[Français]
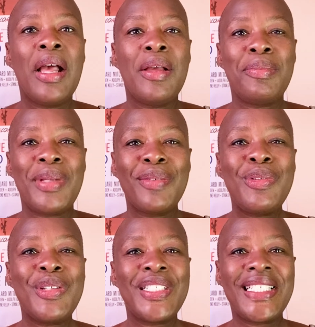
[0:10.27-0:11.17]

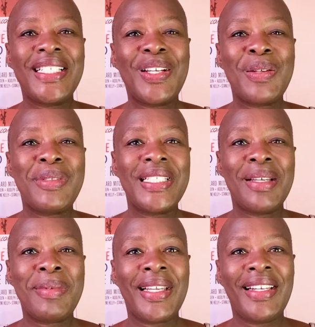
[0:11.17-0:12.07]
Bienvenue dans le Ciné-Club
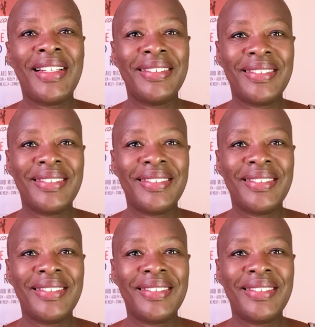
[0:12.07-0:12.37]
d'Isabelle.